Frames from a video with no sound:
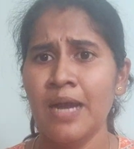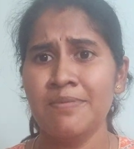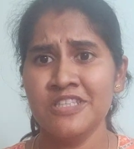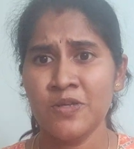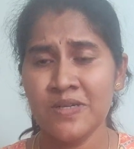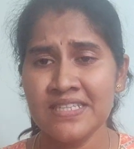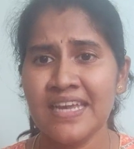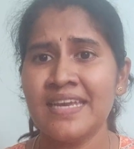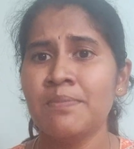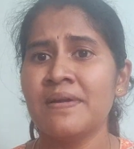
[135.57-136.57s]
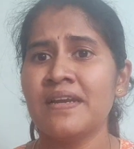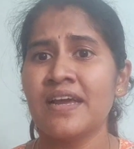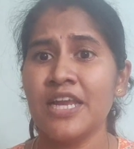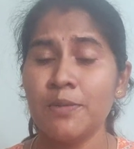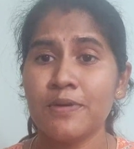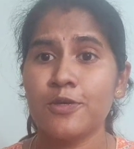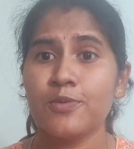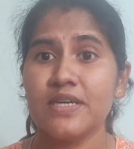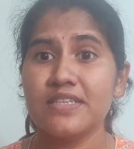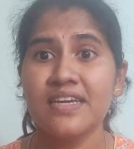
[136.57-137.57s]
அப்போ அந்த குழந்தைக்கு என்ன பண்ணலாம் என்ன
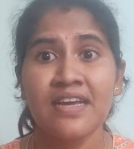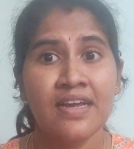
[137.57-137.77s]
பண்ணக்கூடாது